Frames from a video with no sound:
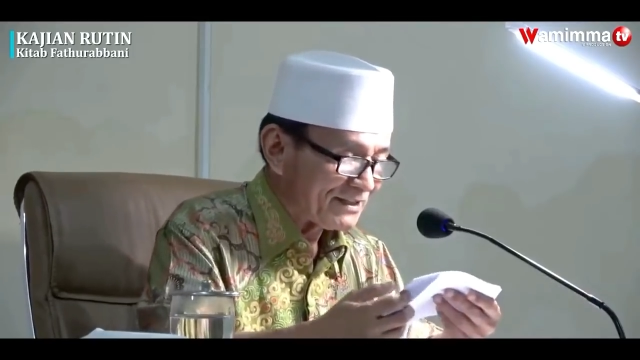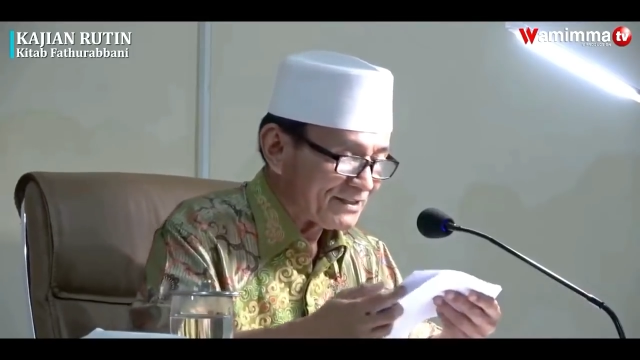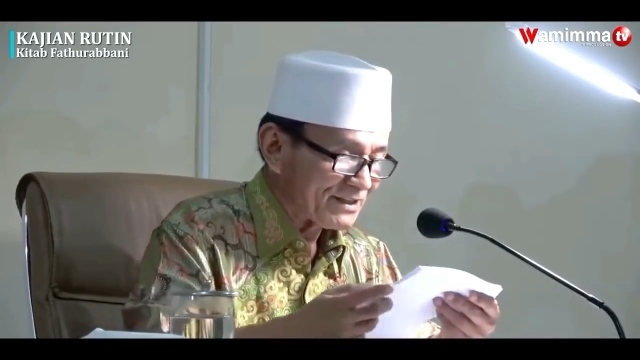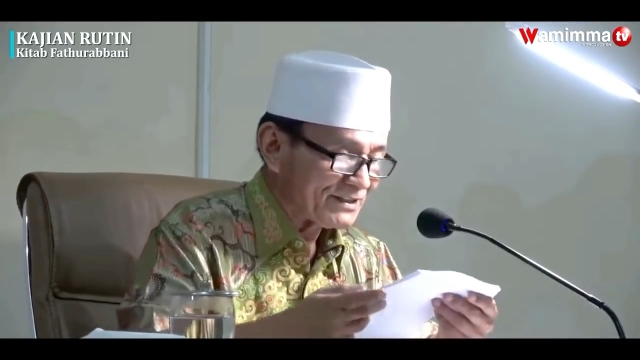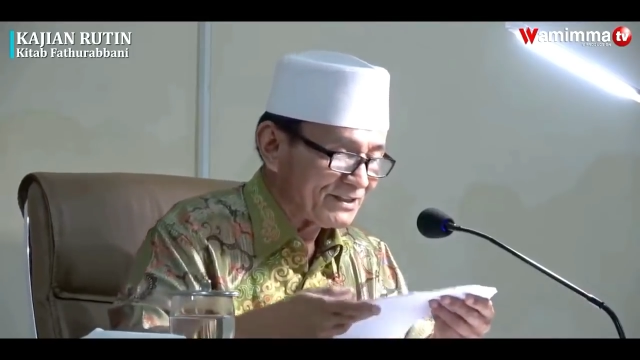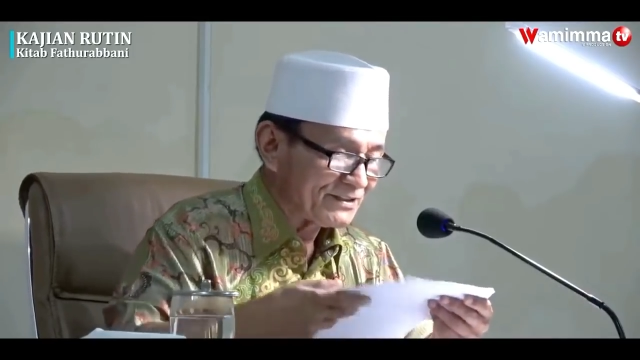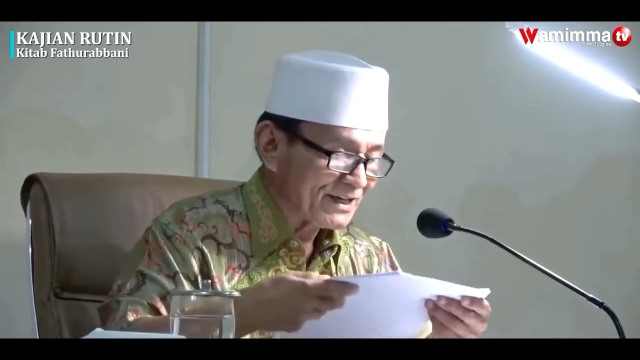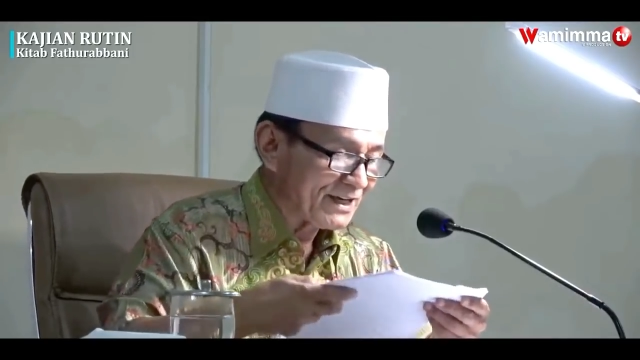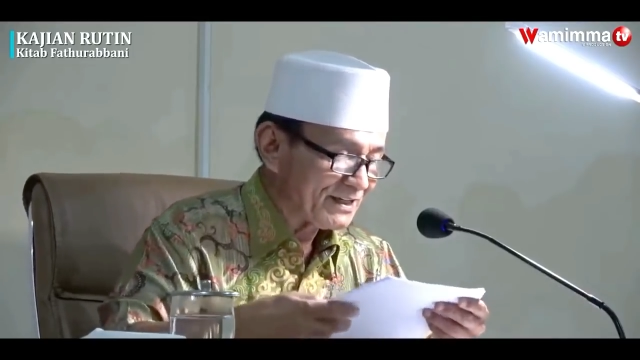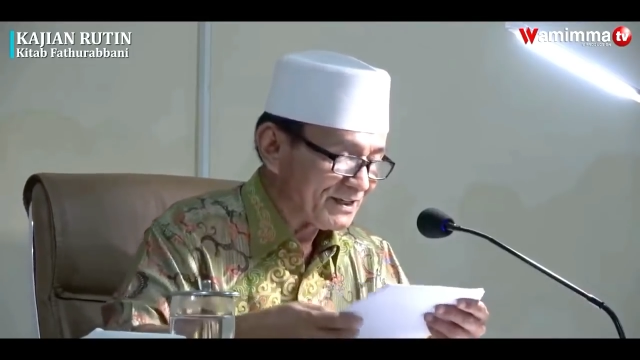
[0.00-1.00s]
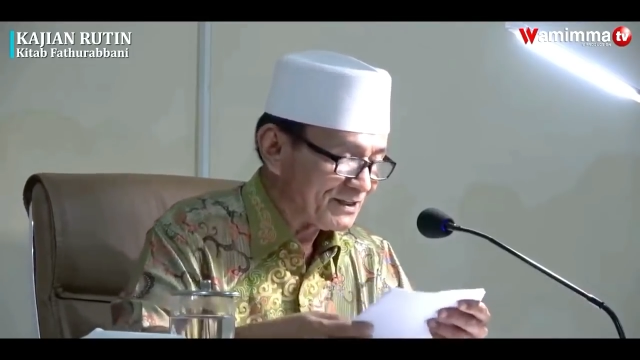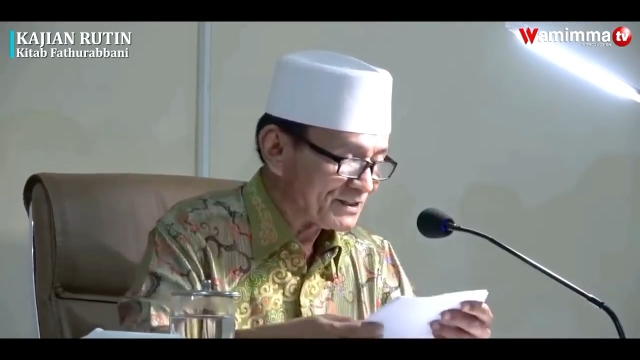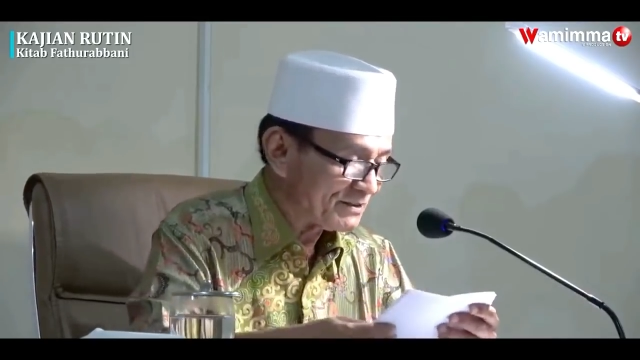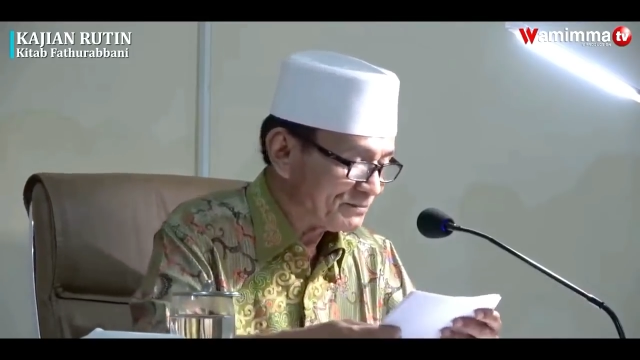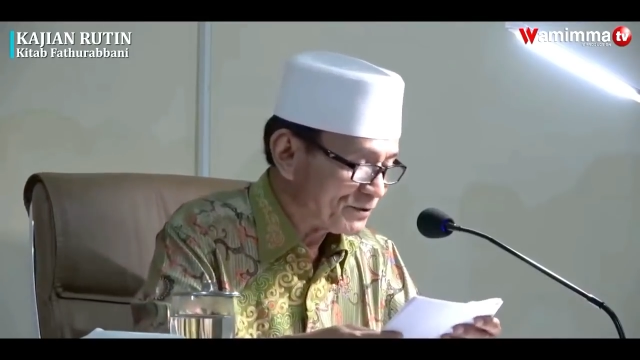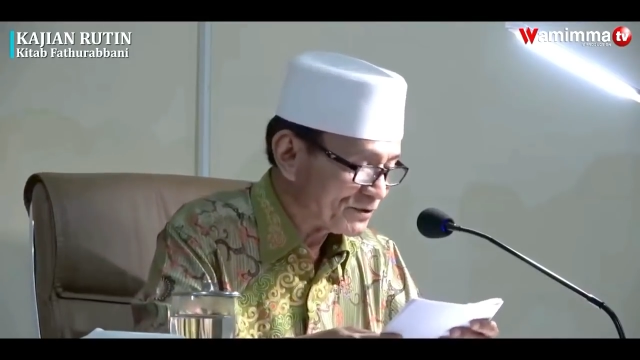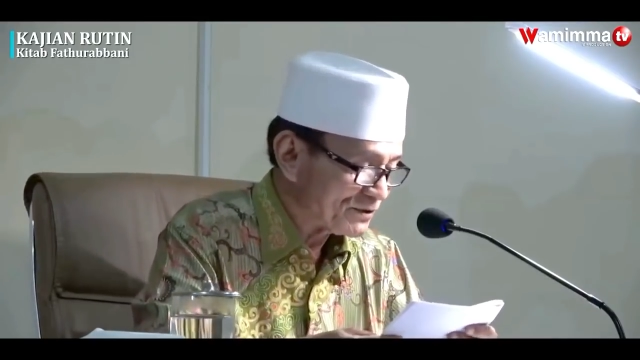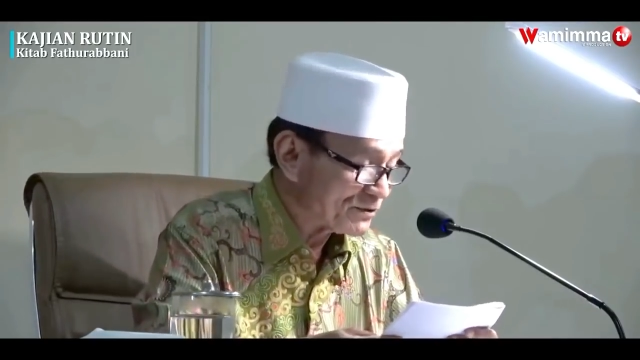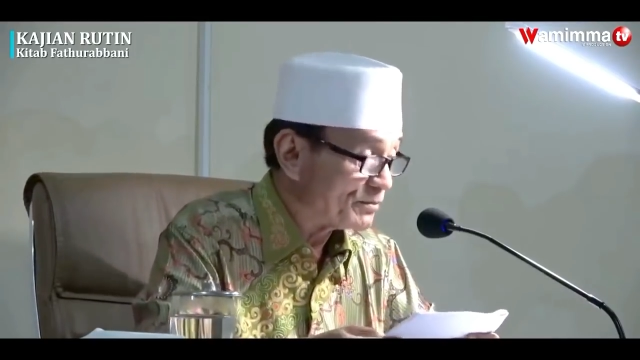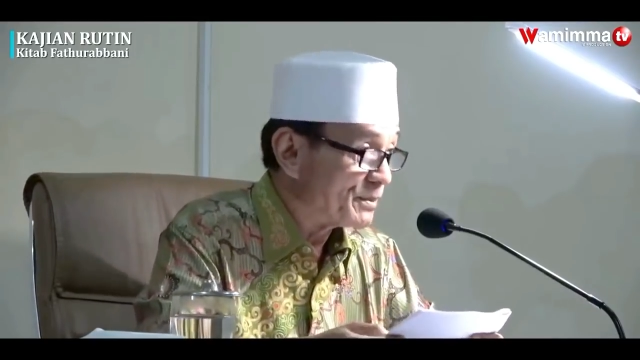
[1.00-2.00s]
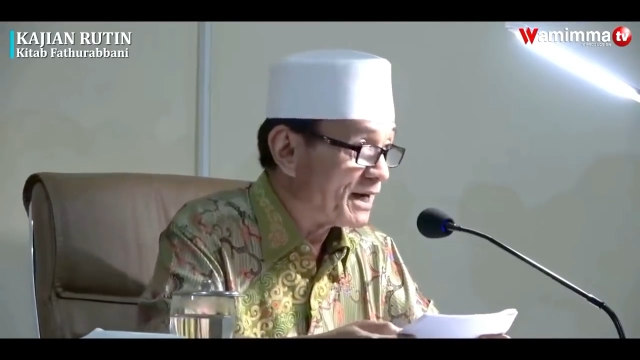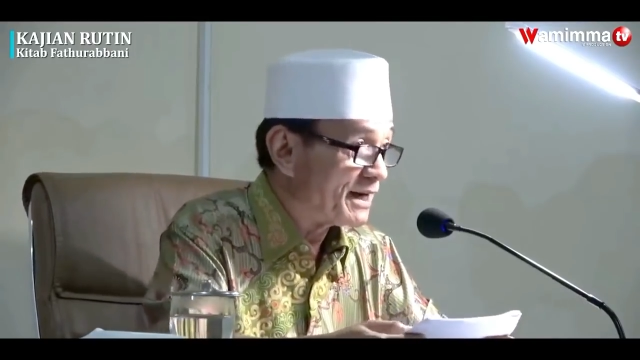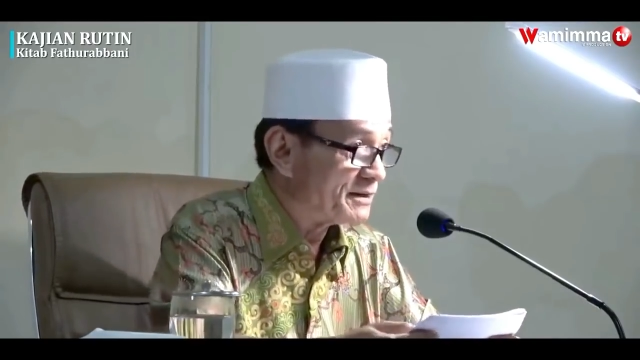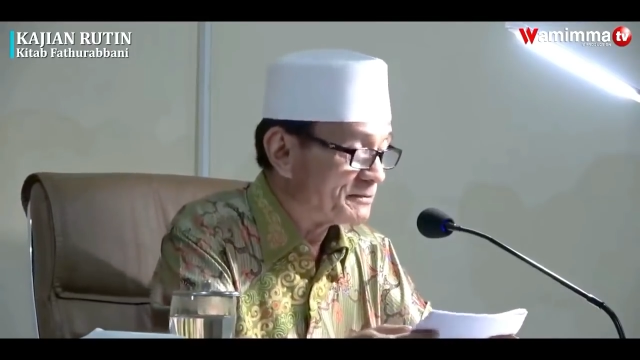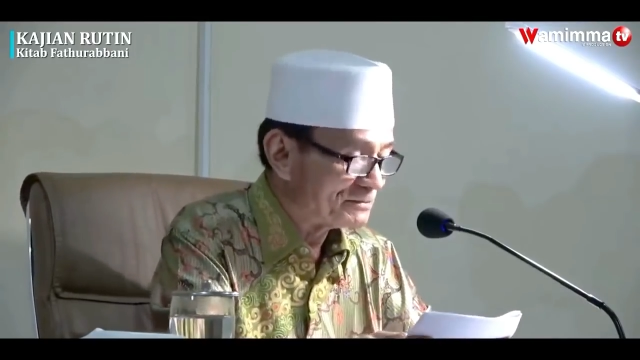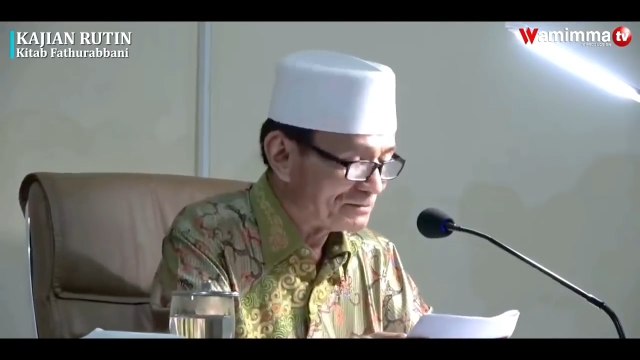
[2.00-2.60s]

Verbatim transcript: kita cintai disebut cobaan